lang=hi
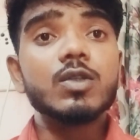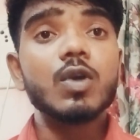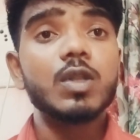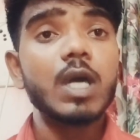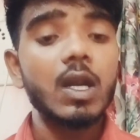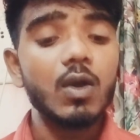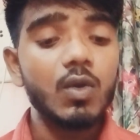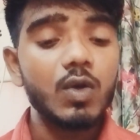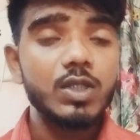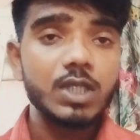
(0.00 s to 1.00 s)
जो सर
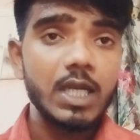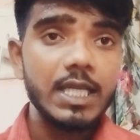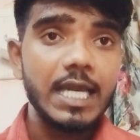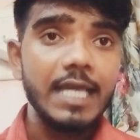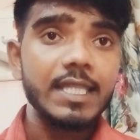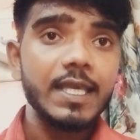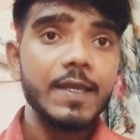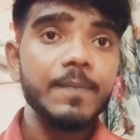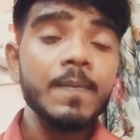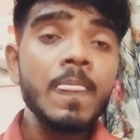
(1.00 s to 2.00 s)
लोग क्वेश्चन लिखाते
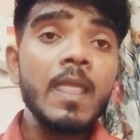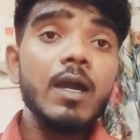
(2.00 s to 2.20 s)
हैं